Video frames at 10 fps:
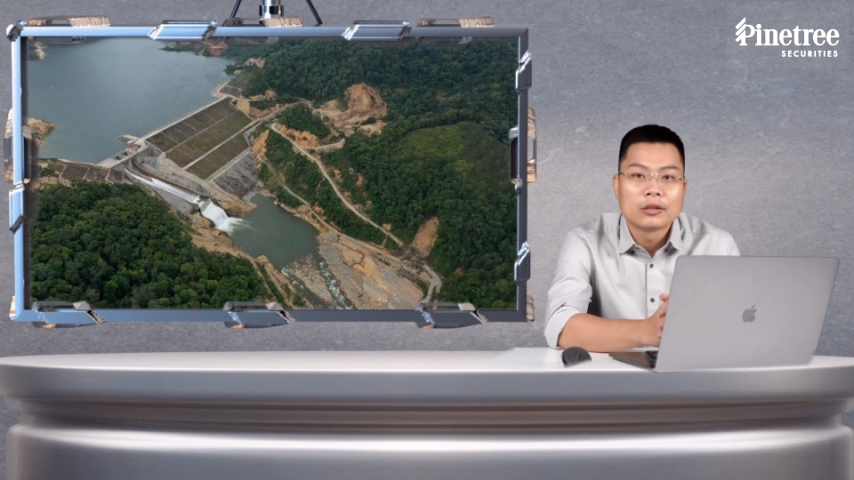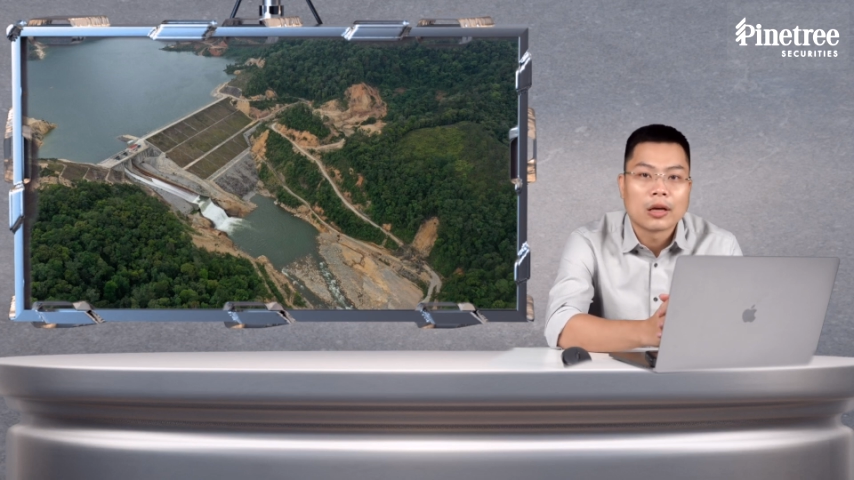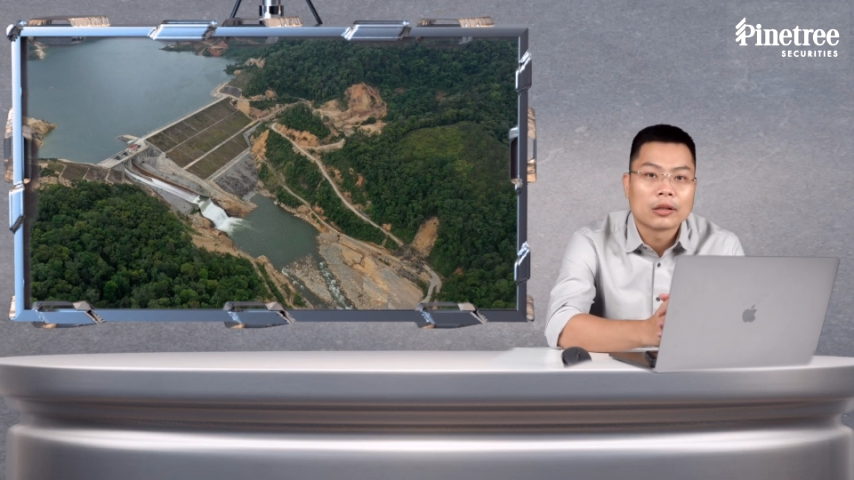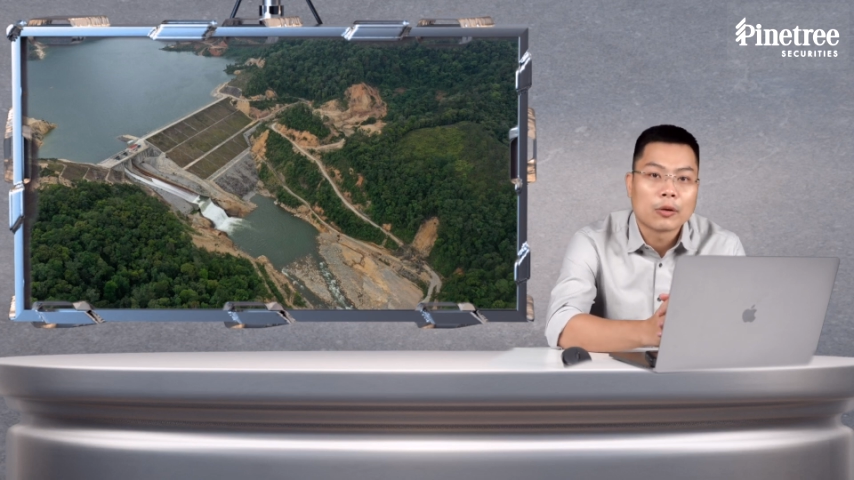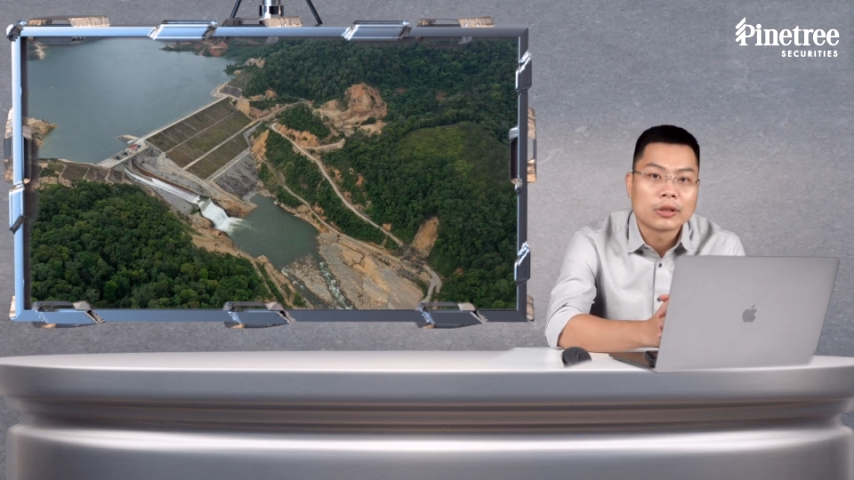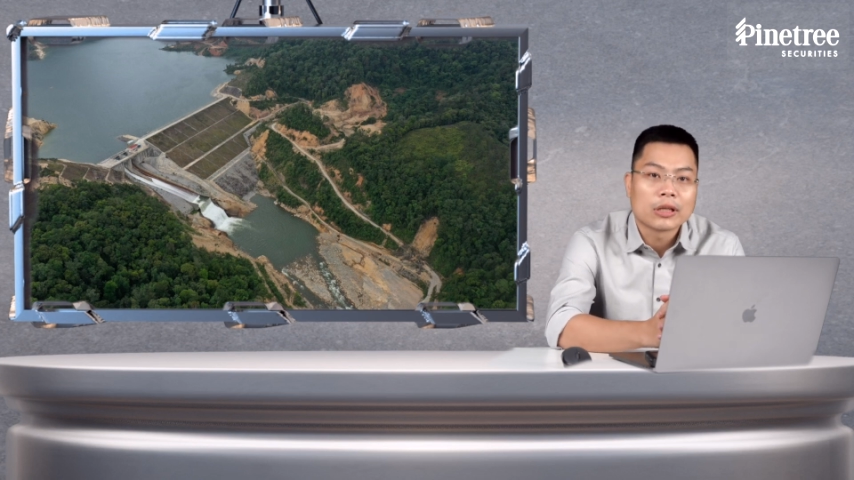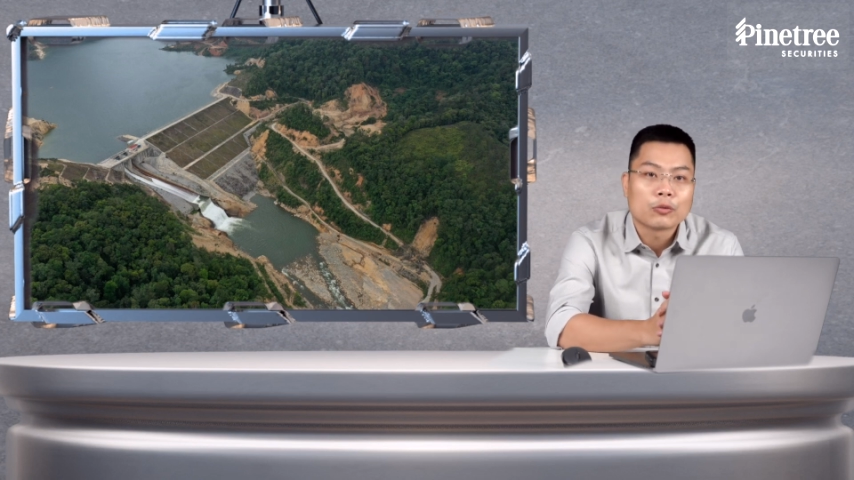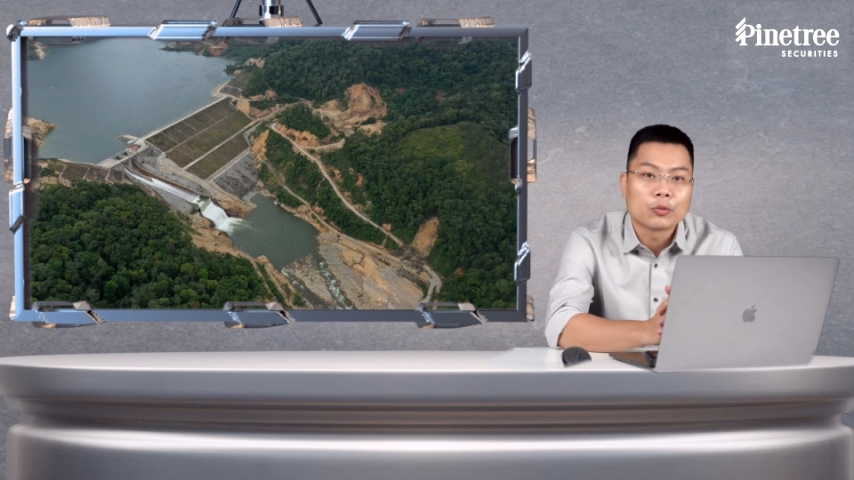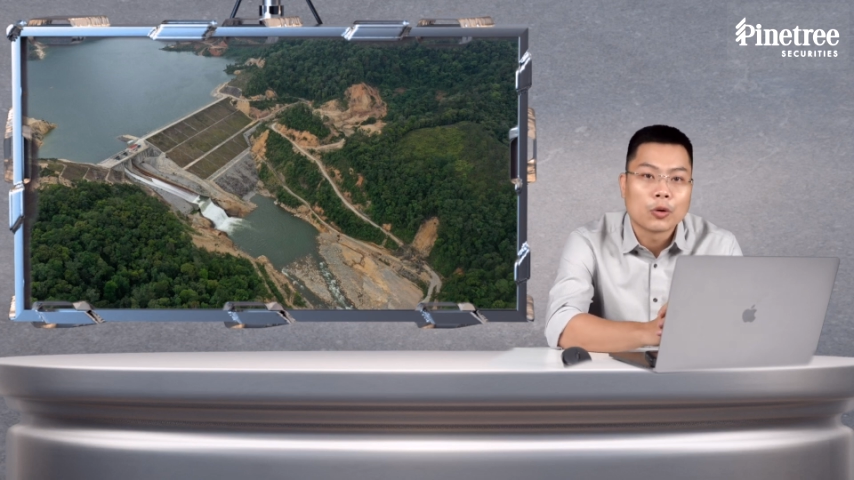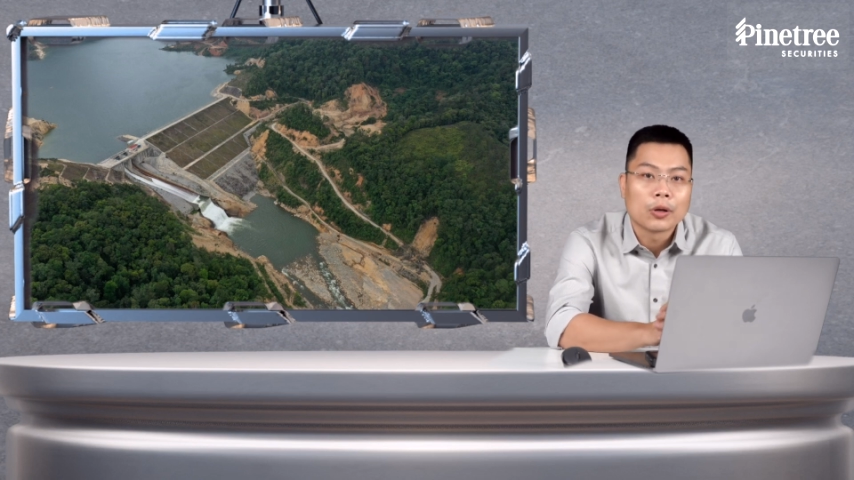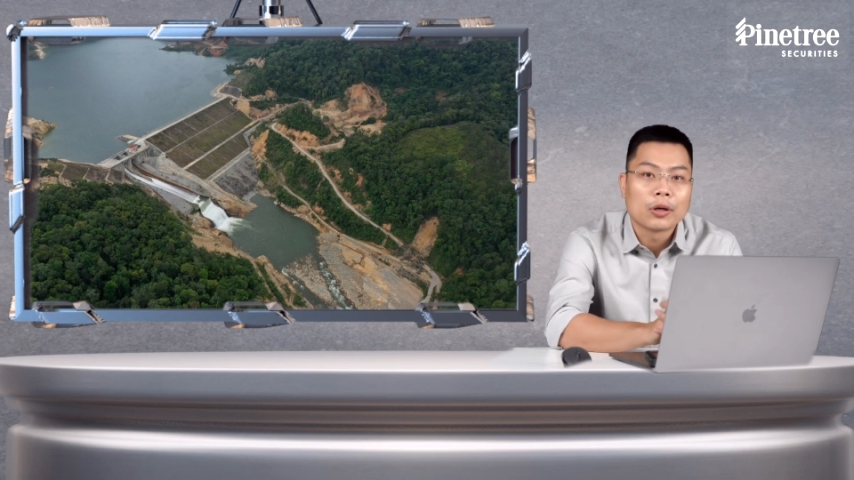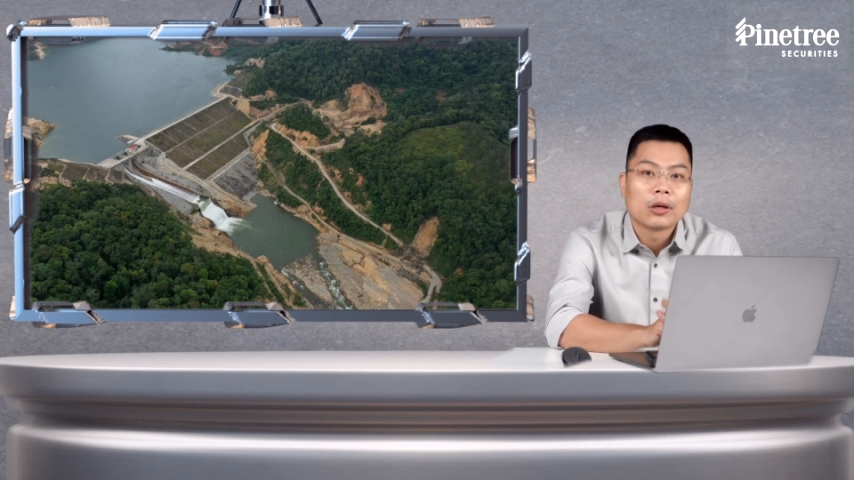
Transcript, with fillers: à, theo đánh giá của chúng tôi.